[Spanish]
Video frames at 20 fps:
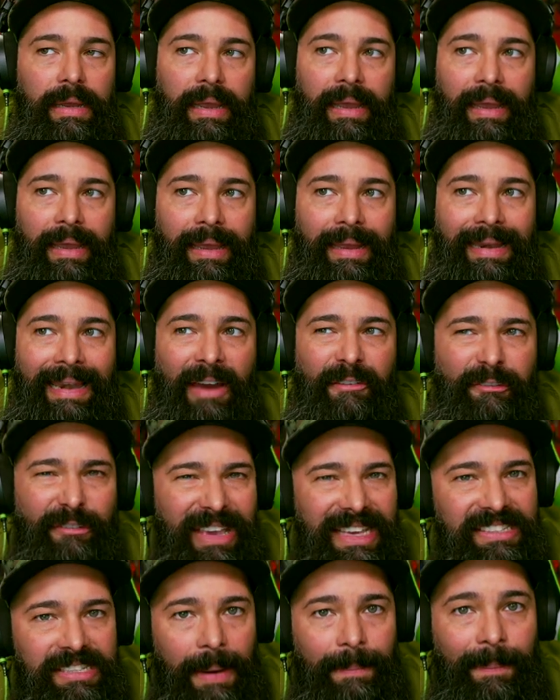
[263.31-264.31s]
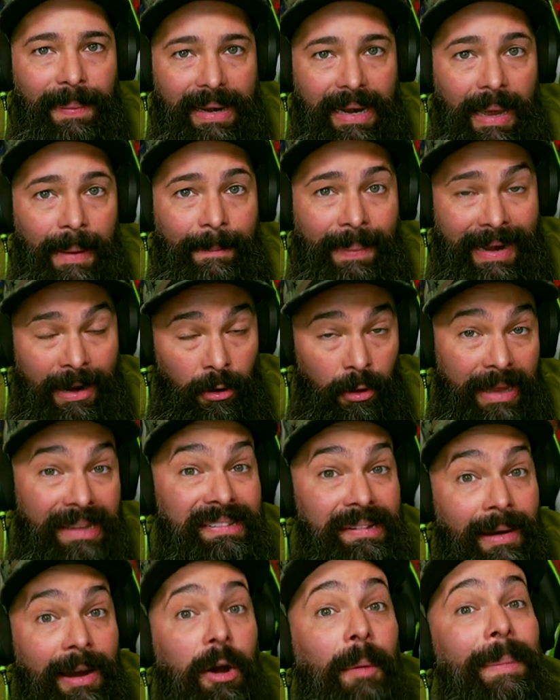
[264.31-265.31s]
eh, las fichas para, para lo que
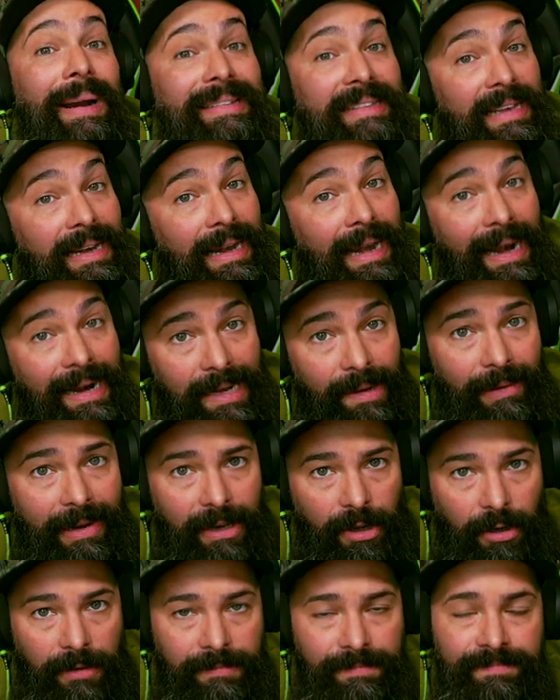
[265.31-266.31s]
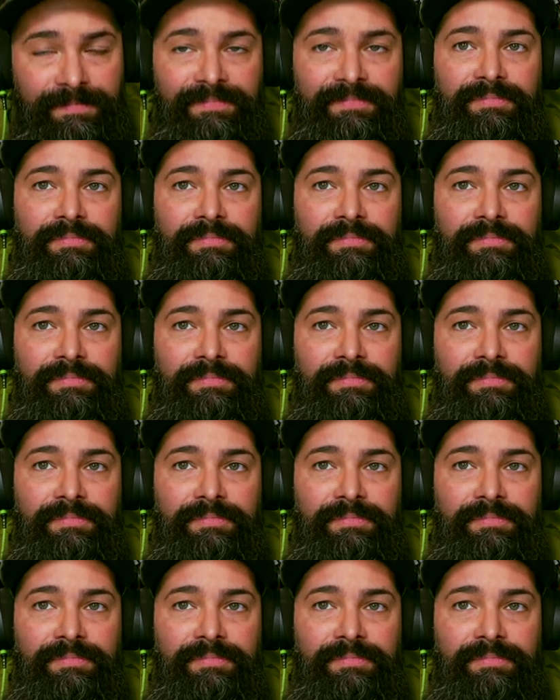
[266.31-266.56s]
se va a convertir en la rebelión.